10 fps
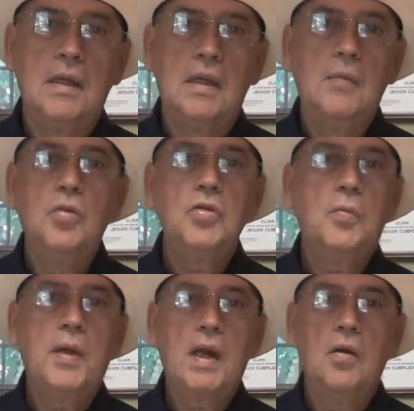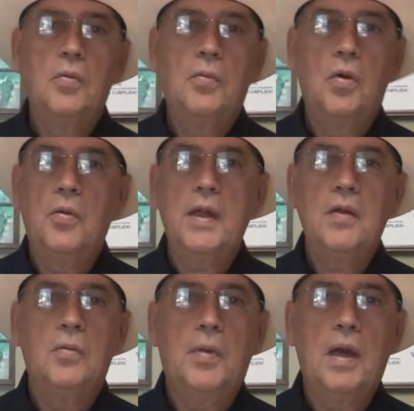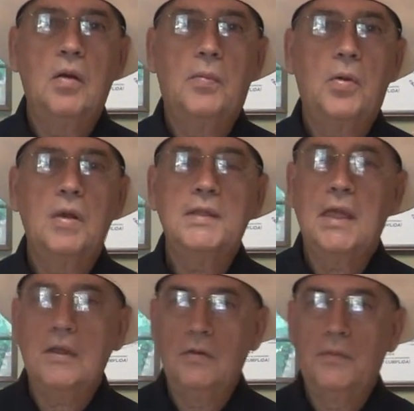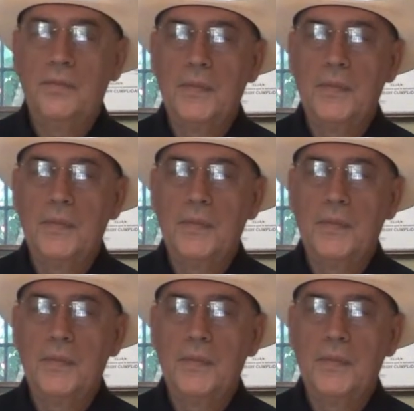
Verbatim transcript: el mundo para los obreros, para los proletarios,